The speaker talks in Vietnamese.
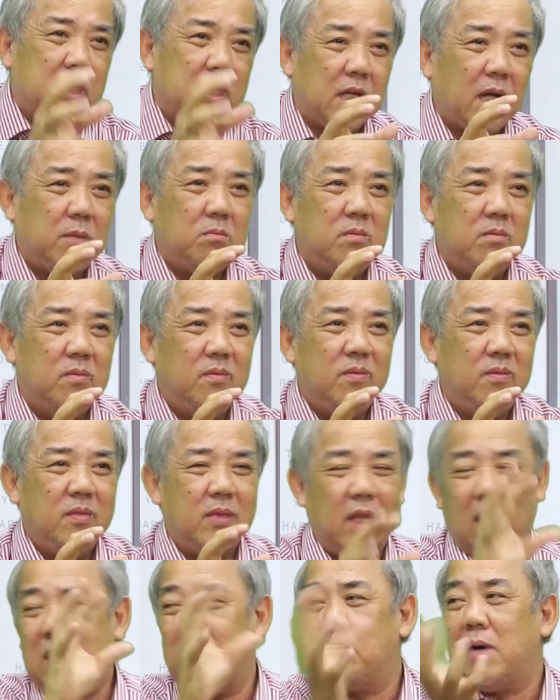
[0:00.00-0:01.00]
phần trăm
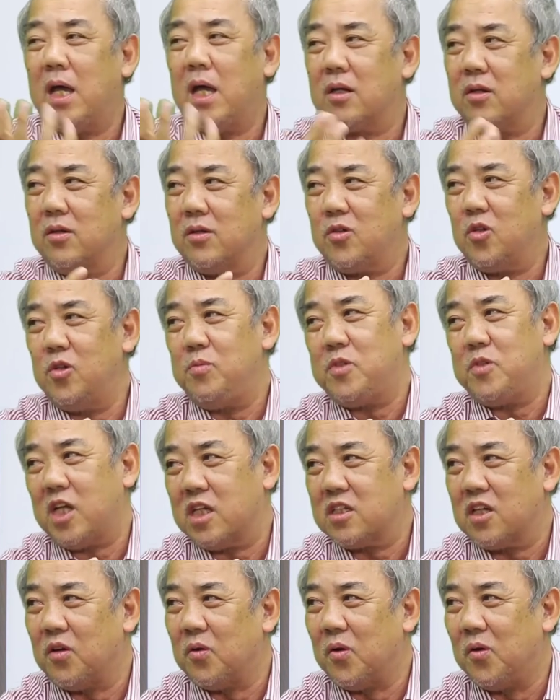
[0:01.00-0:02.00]
là các bạn có tuyếp
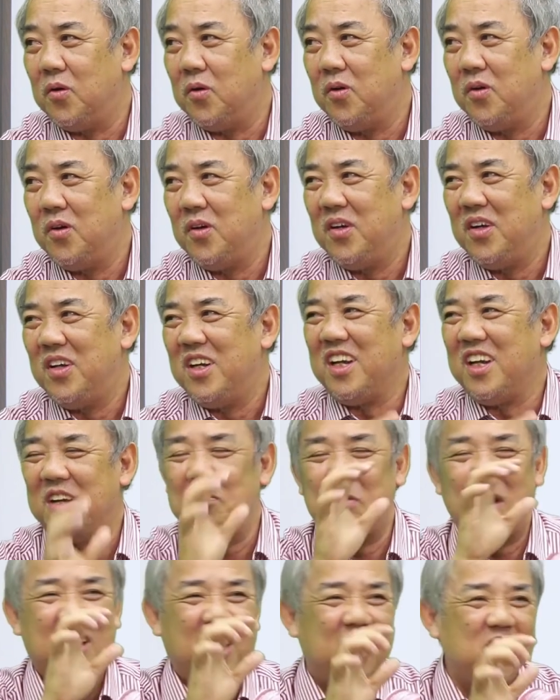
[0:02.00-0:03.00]
da dầu à.
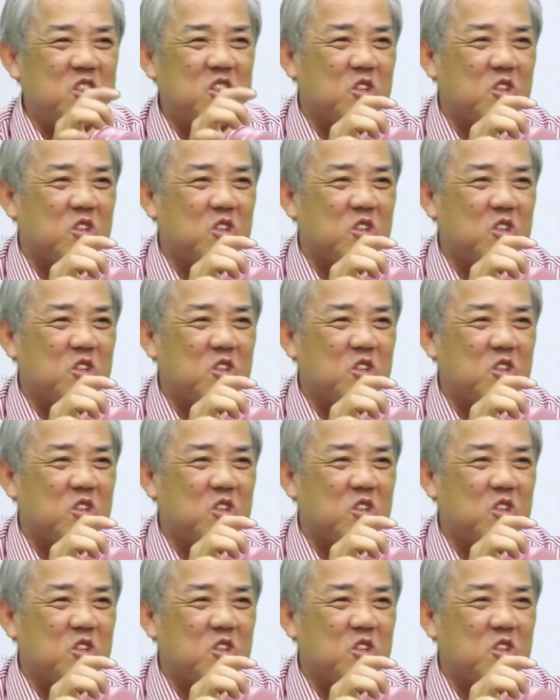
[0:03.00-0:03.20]
đấy mà cây